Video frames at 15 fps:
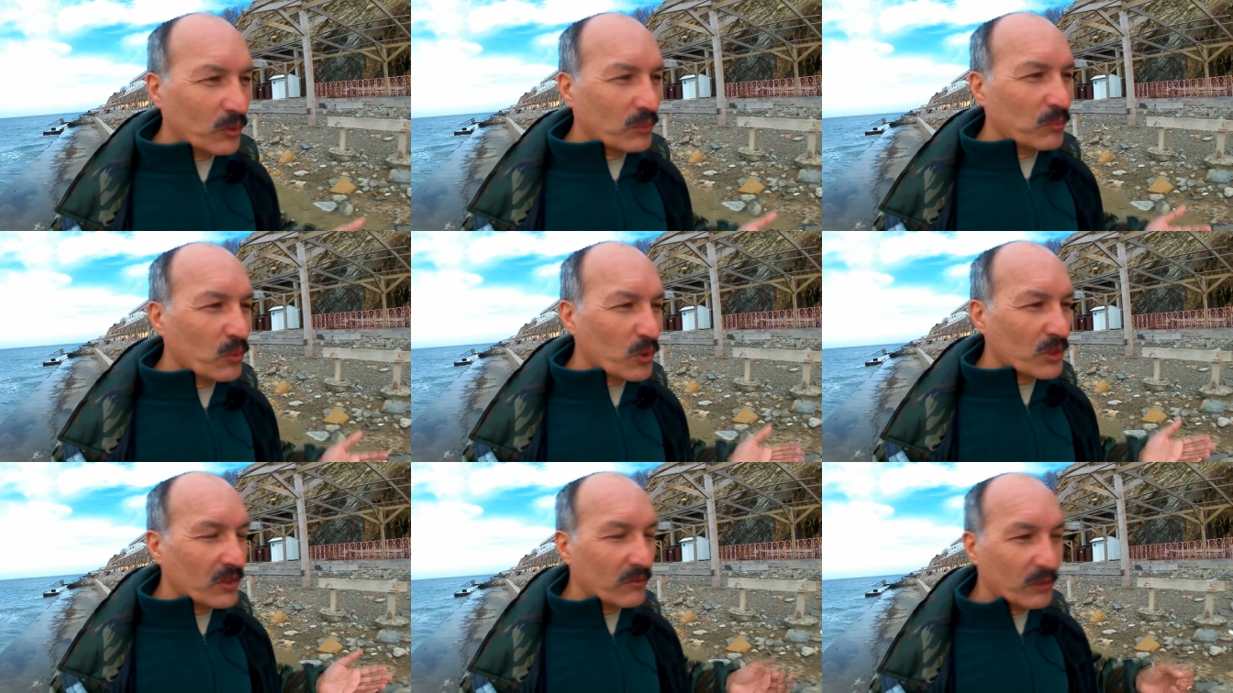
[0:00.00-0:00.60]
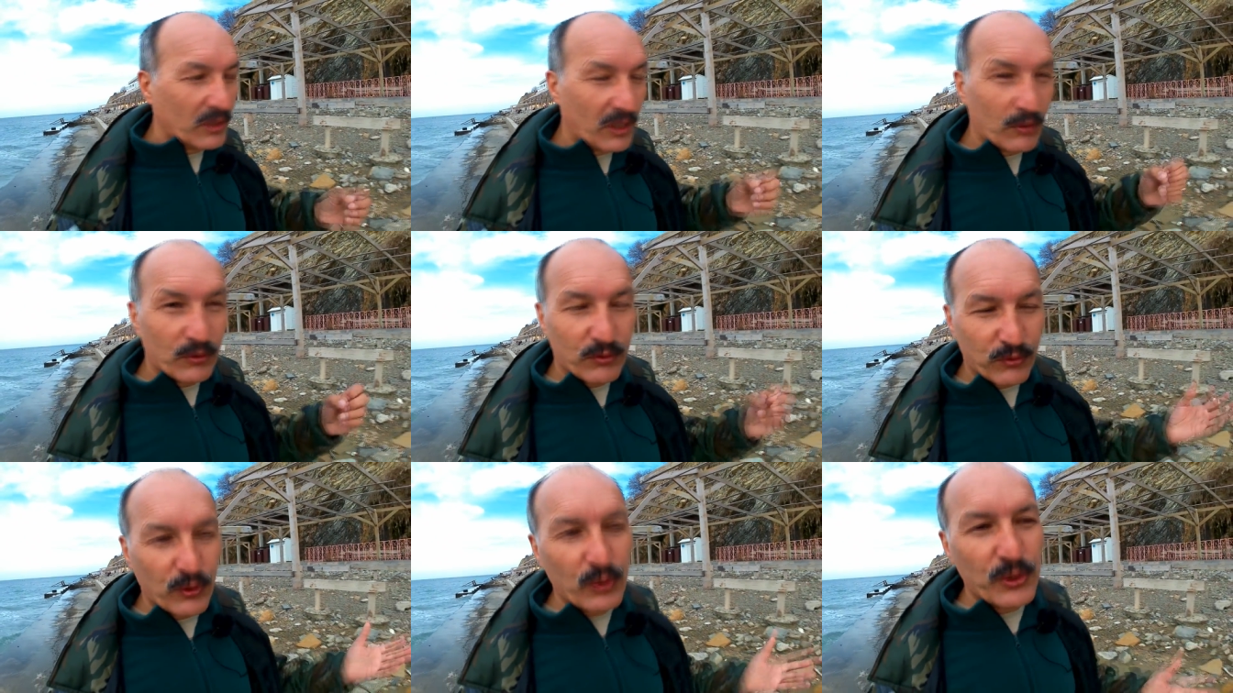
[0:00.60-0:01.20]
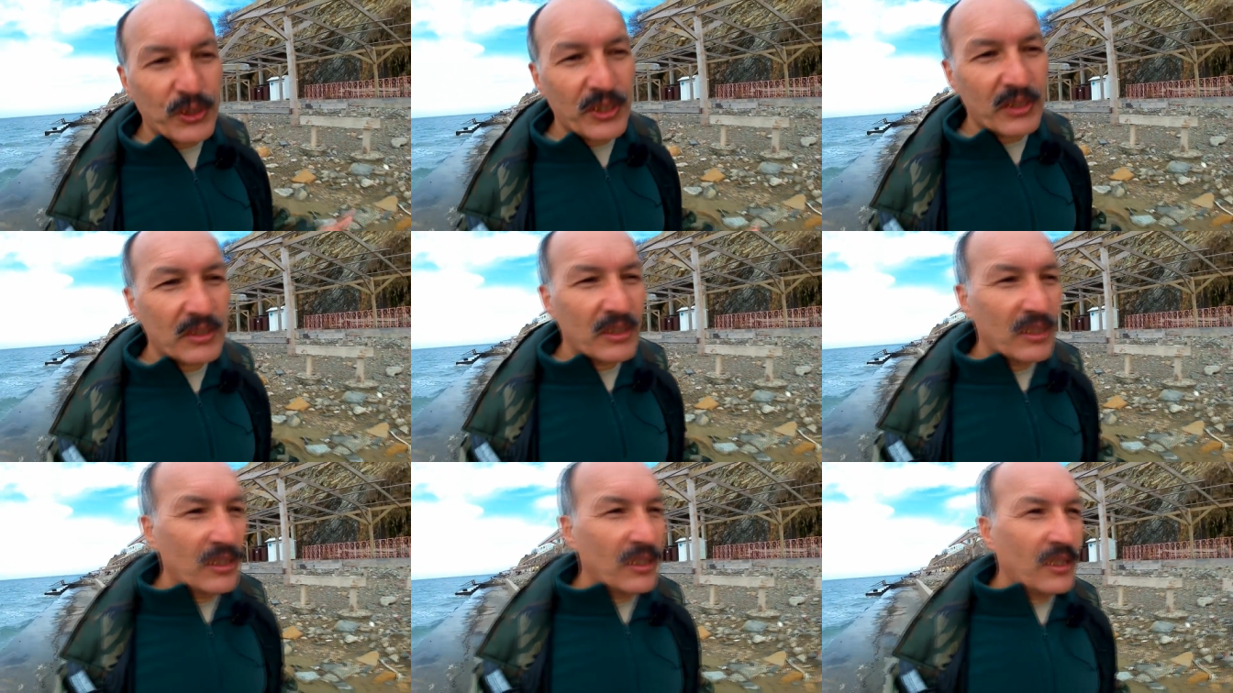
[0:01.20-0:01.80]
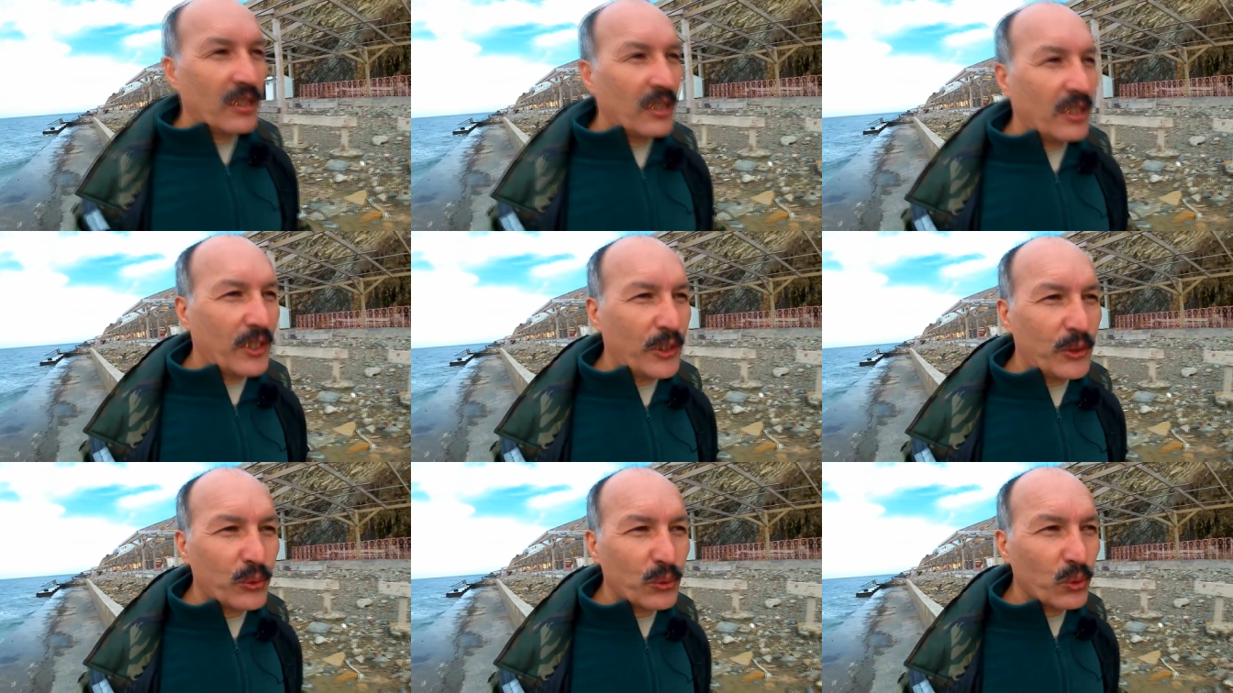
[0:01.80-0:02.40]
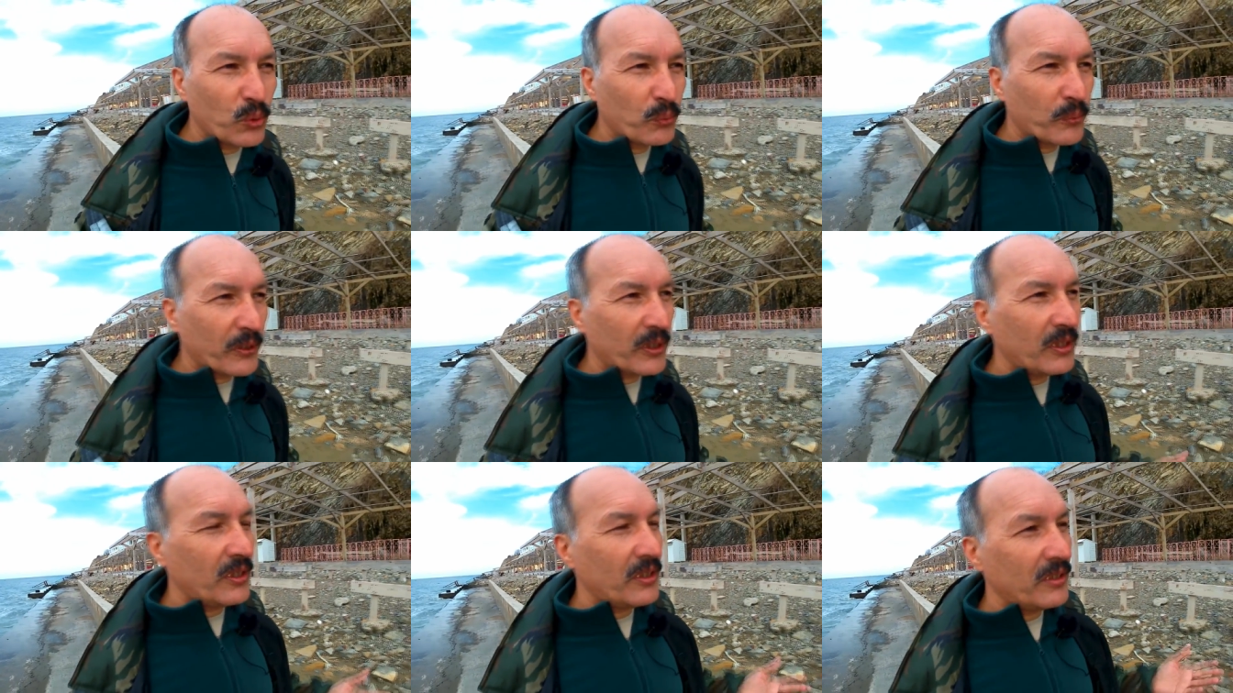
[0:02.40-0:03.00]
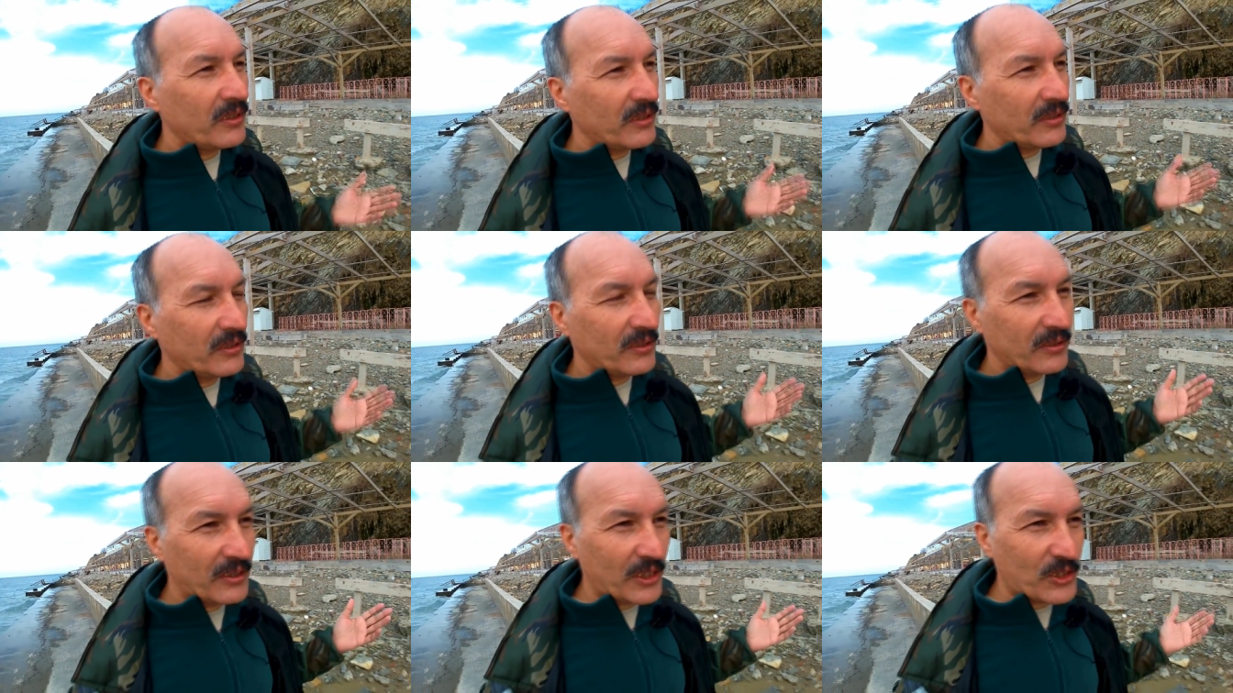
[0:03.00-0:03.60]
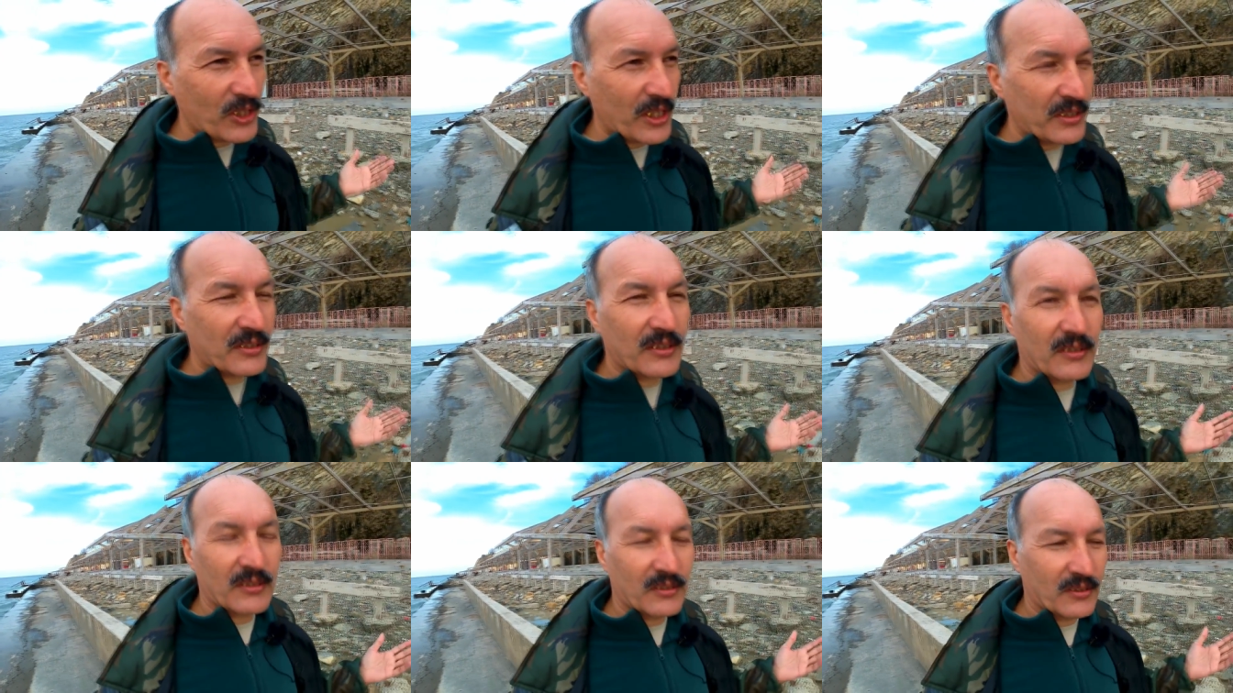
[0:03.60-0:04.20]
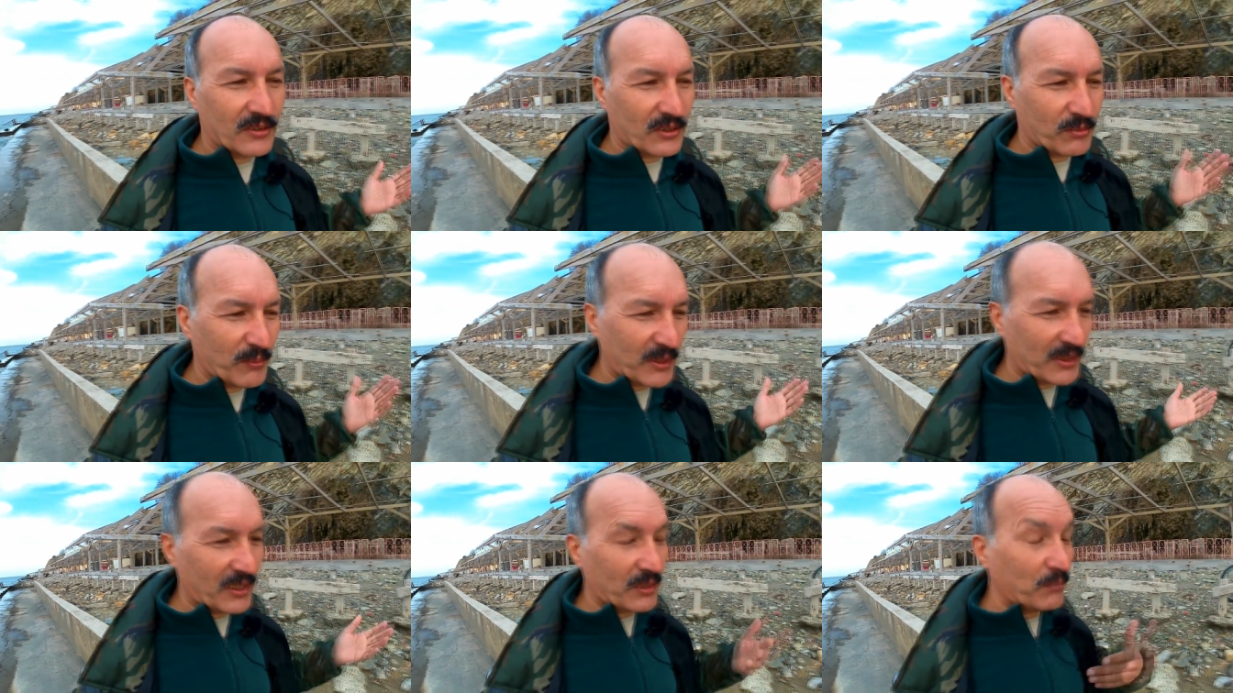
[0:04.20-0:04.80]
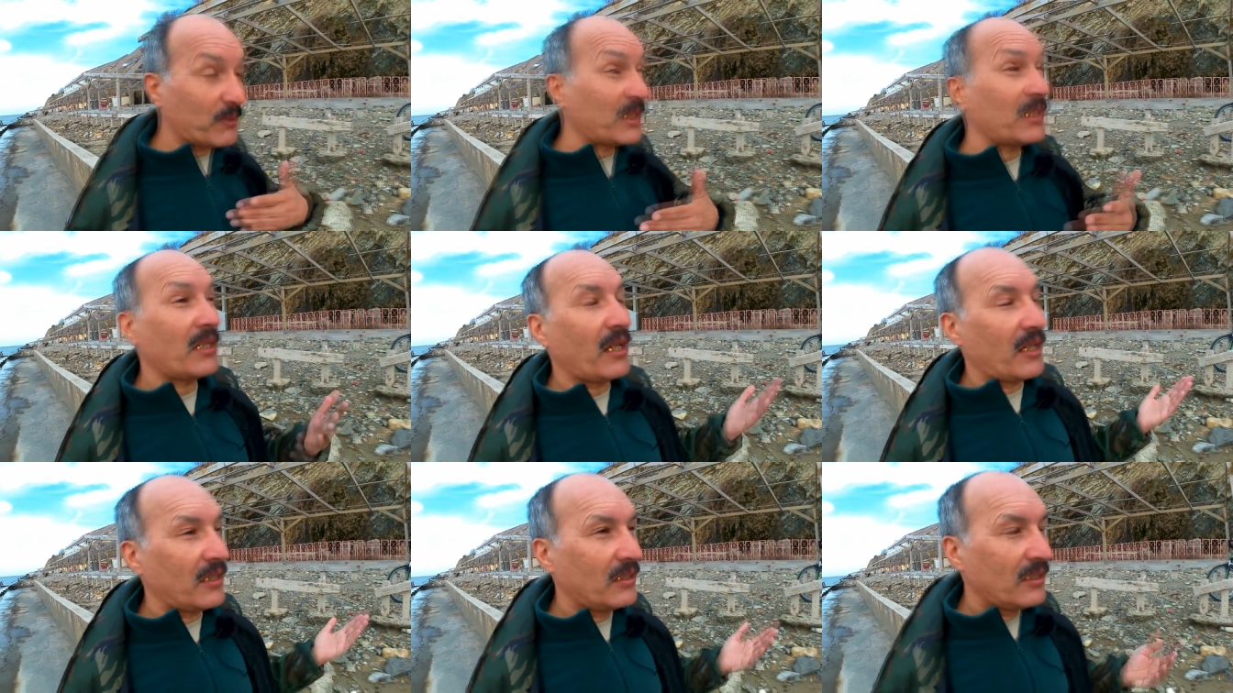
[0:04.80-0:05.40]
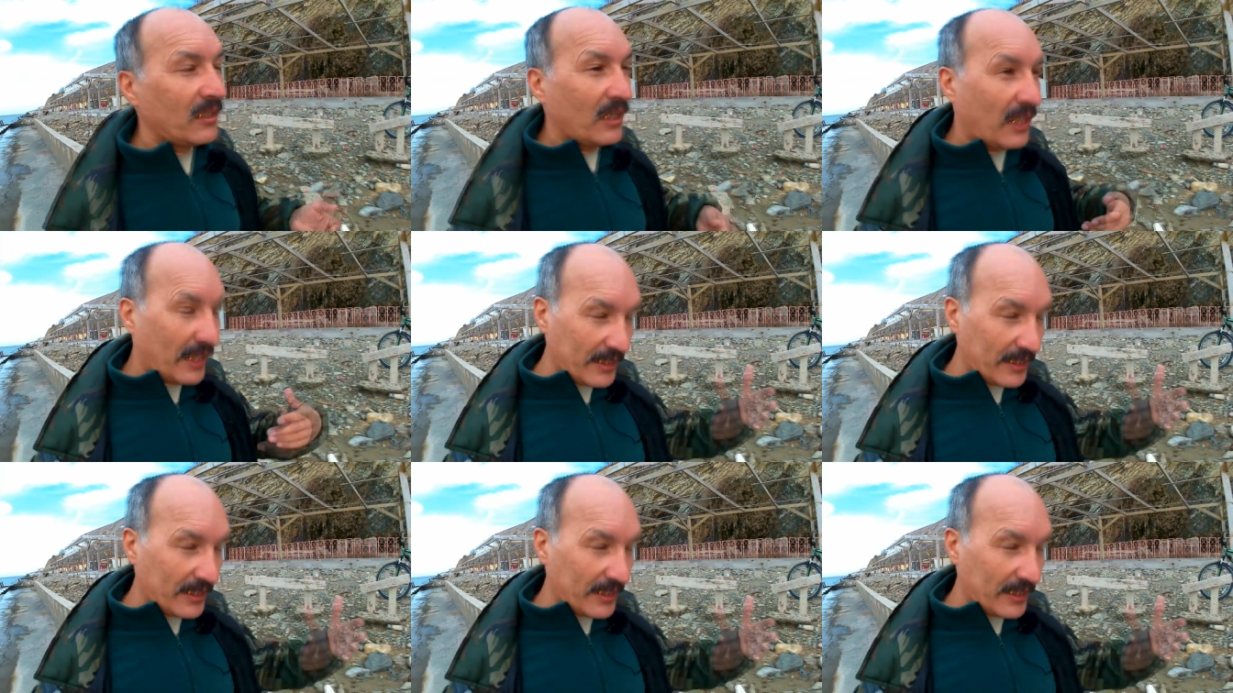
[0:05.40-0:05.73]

вот, можно вот так вот включить а, YouTube и начать э, смотреть меня.